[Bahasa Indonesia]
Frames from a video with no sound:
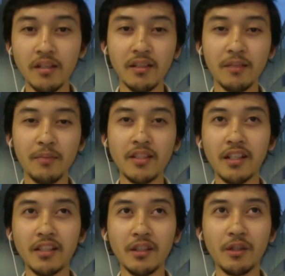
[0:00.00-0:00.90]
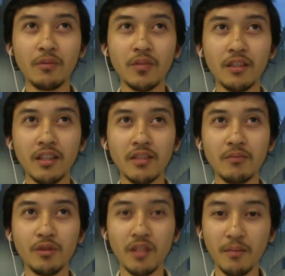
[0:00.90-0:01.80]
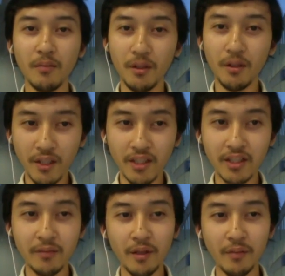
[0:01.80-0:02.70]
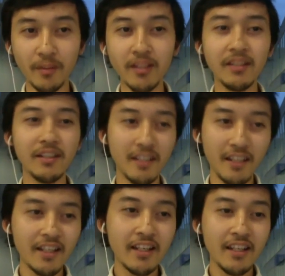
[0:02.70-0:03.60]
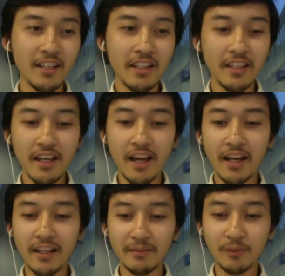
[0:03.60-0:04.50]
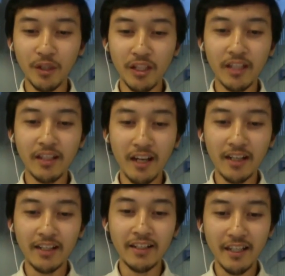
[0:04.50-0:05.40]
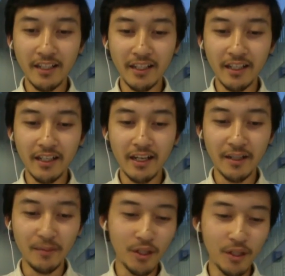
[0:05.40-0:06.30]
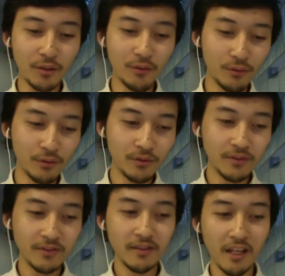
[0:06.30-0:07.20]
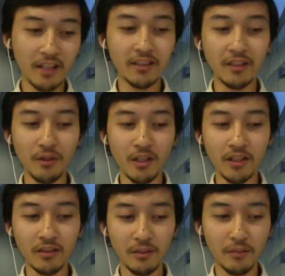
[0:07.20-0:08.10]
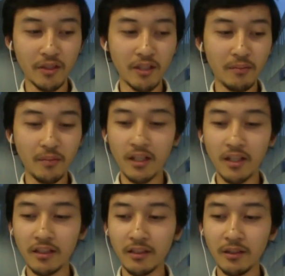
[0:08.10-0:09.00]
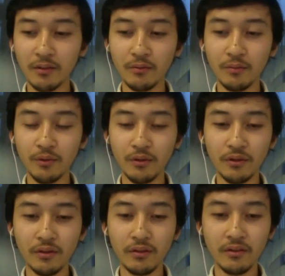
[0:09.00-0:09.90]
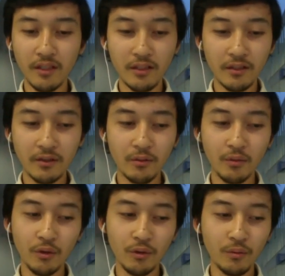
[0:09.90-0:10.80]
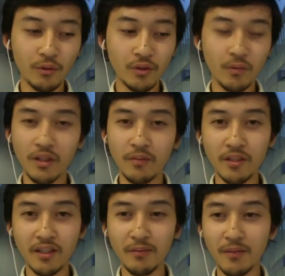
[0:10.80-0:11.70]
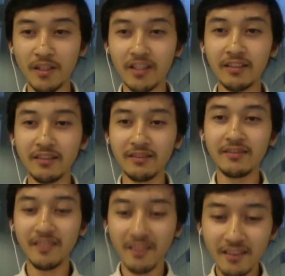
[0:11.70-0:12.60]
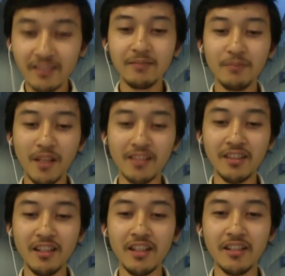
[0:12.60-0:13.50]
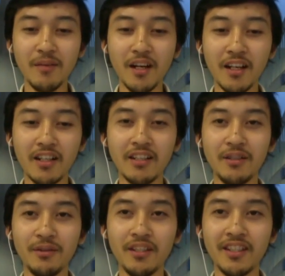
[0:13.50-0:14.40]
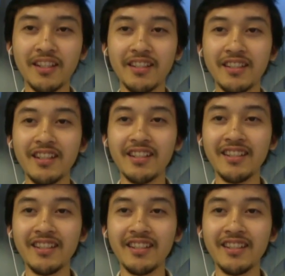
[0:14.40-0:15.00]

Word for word: kepanjangannya Komunitas Muslim Indonesia Bremen. Ya, mungkin akan diadakan hari Minggu. Ya, kita sholat id bersama, kita kumpul kumpul-kumpul semuanya bersama dan pastinya ada makanan Indonesia di sana.